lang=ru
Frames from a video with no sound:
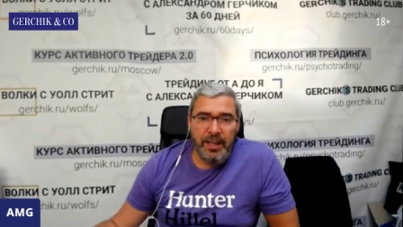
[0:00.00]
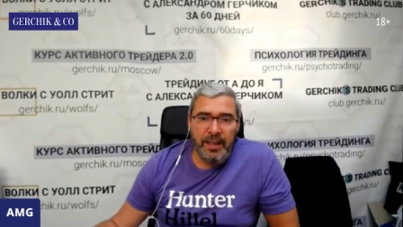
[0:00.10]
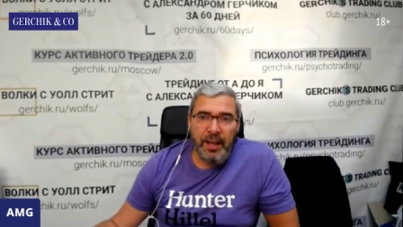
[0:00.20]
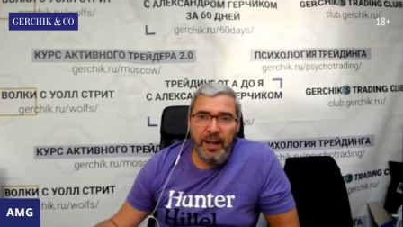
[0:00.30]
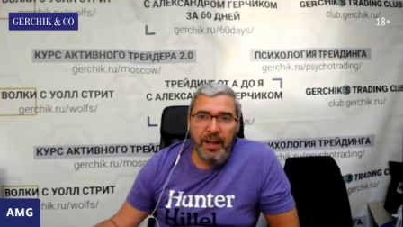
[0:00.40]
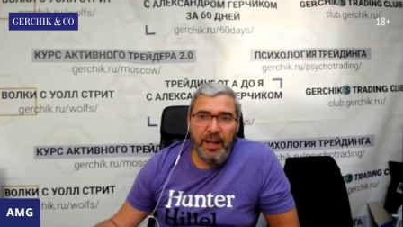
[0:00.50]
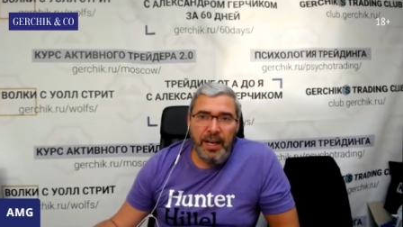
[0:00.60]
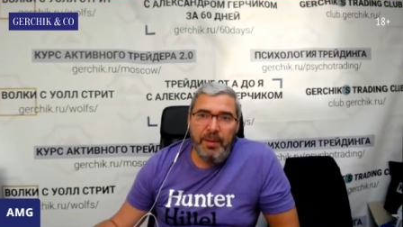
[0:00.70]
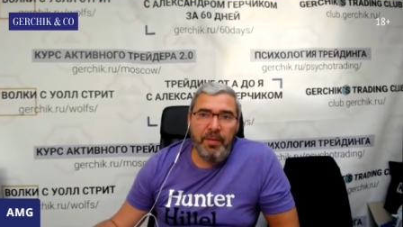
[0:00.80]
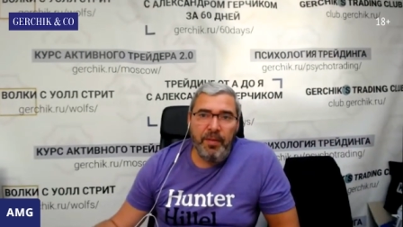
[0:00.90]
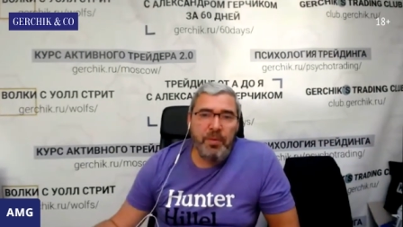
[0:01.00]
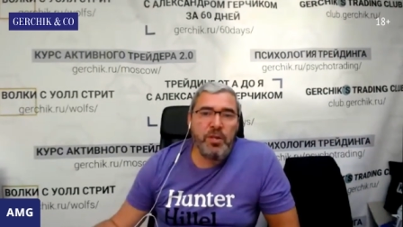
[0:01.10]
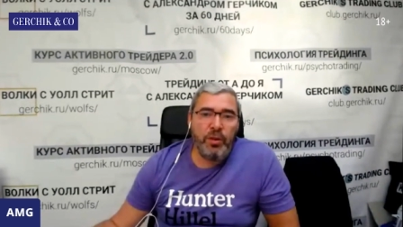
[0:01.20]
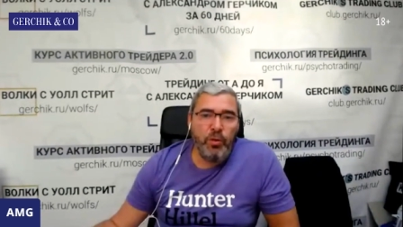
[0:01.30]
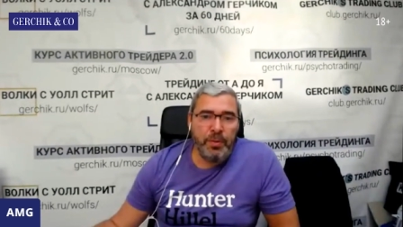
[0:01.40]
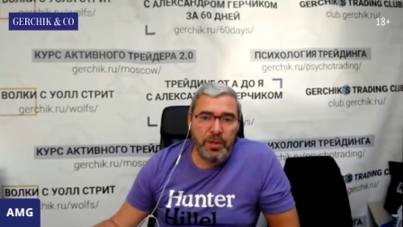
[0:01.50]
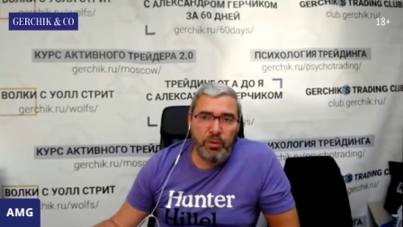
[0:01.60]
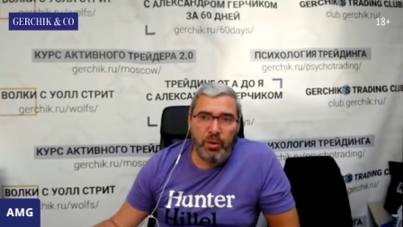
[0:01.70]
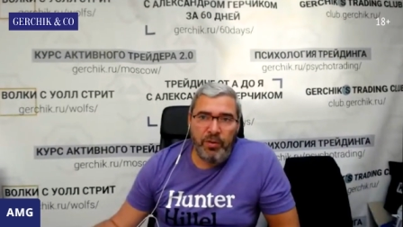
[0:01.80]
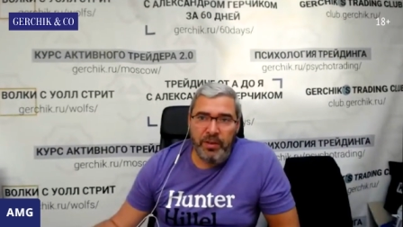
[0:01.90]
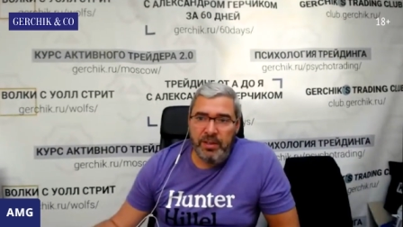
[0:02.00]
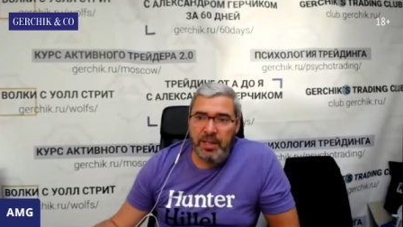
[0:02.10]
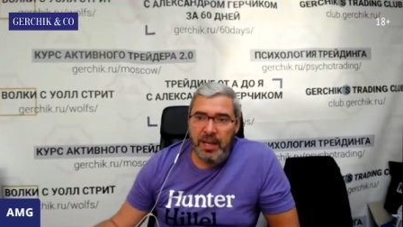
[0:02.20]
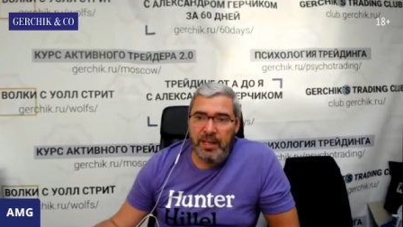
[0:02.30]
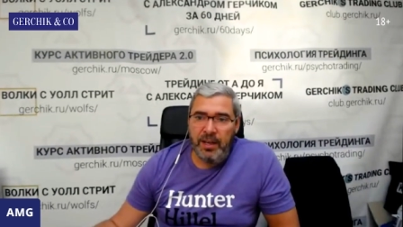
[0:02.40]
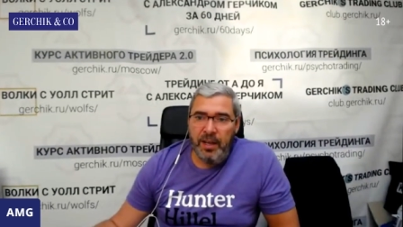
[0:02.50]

да, либо вы пишете глупость, которую вы не знаете.